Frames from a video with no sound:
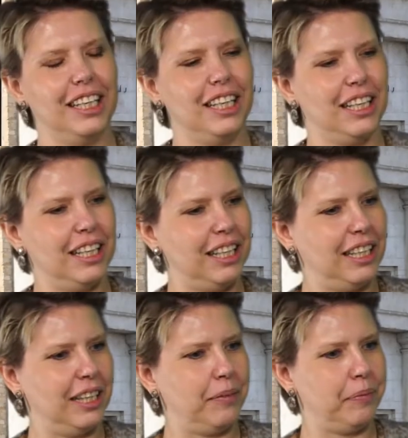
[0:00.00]

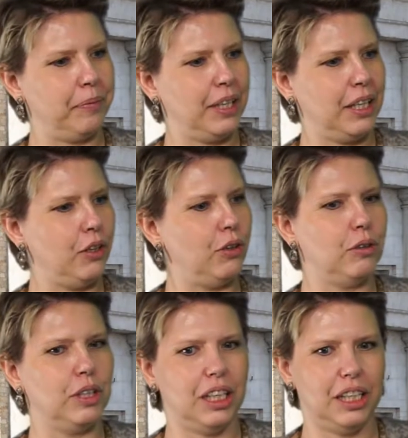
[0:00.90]
ehm,
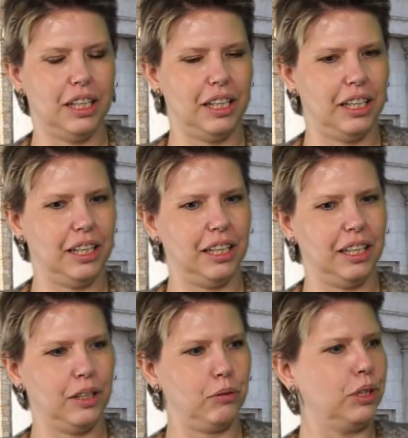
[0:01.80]
io
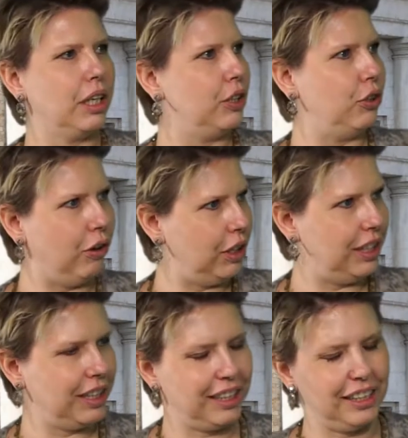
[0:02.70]
e Guia
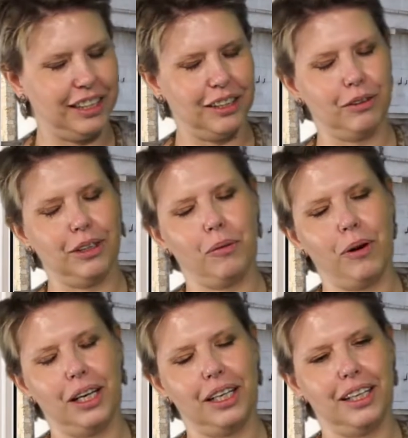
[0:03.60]
Ghidoli che, con la
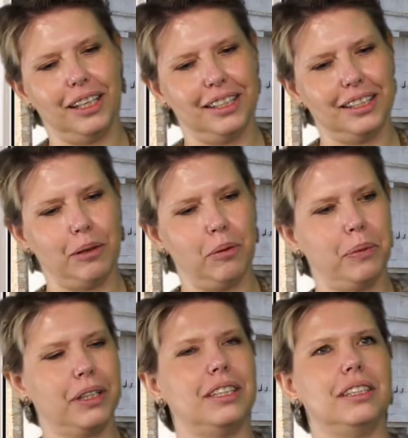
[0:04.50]
quale eh, siamo
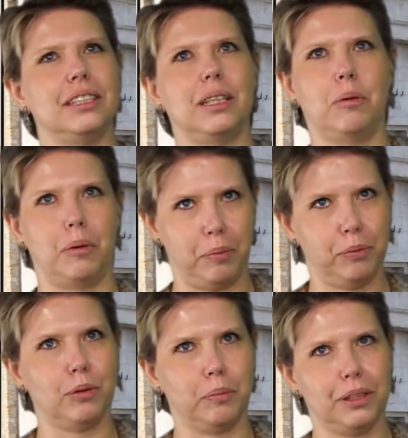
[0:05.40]
partiti, siamo
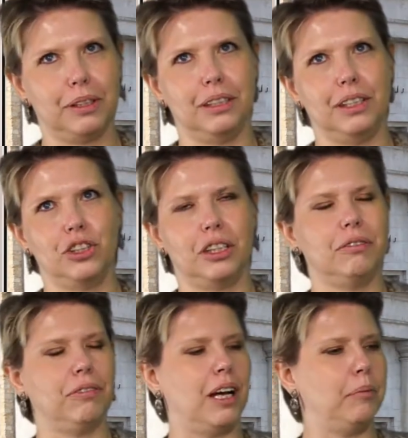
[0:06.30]
appunto partiti dieci anni
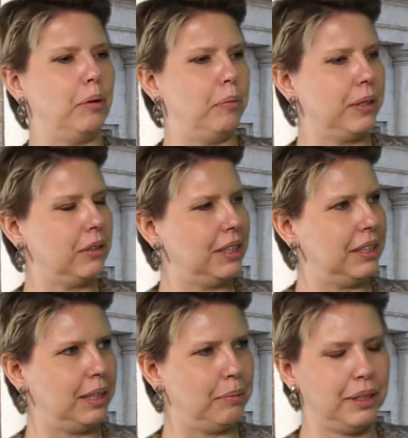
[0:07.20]
fa, abbiamo aperto a
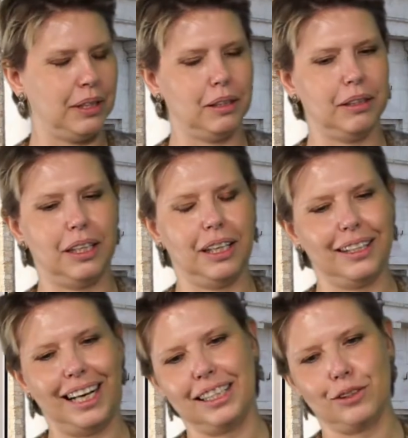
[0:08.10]
settembre
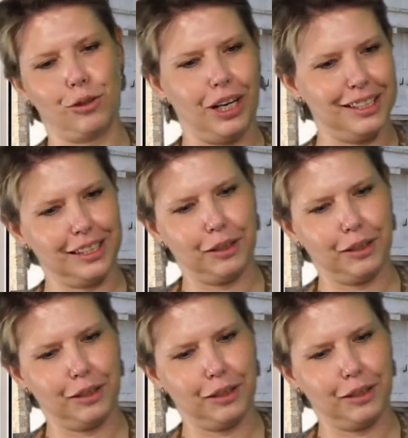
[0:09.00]
dell'annata scolastica